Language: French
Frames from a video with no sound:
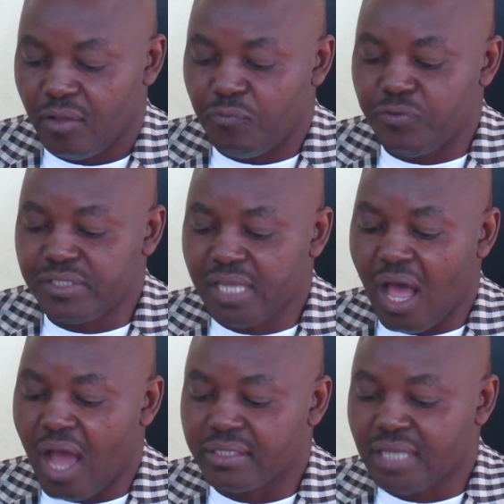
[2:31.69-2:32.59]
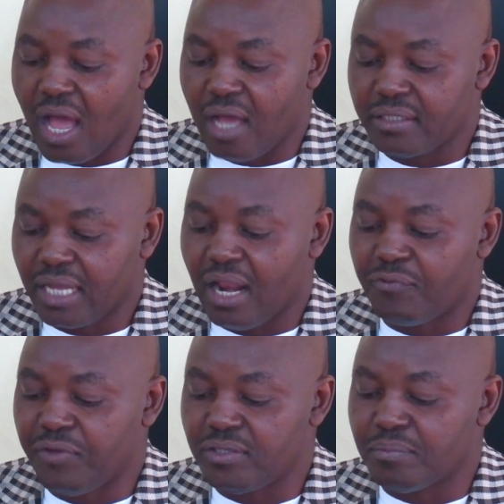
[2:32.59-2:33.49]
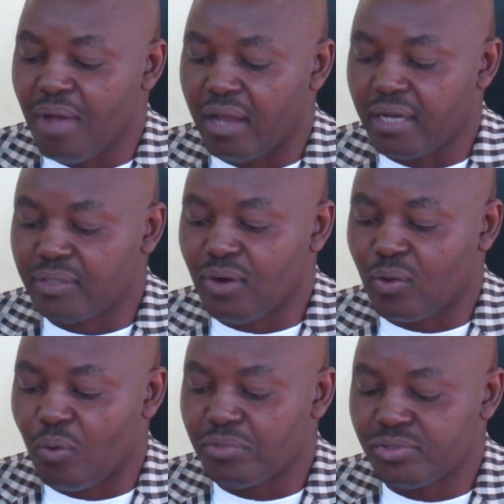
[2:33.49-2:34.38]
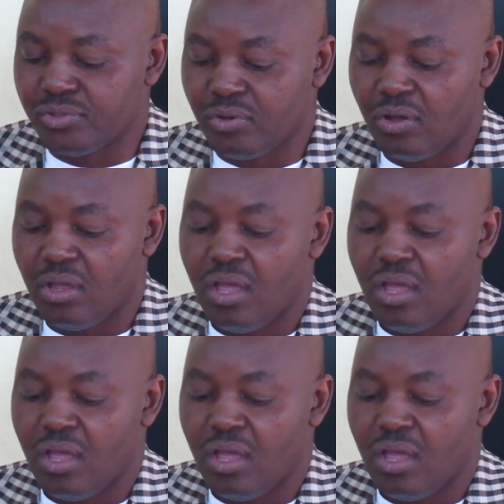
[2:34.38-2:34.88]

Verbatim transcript: visant à attendre la fin du mandat de la commission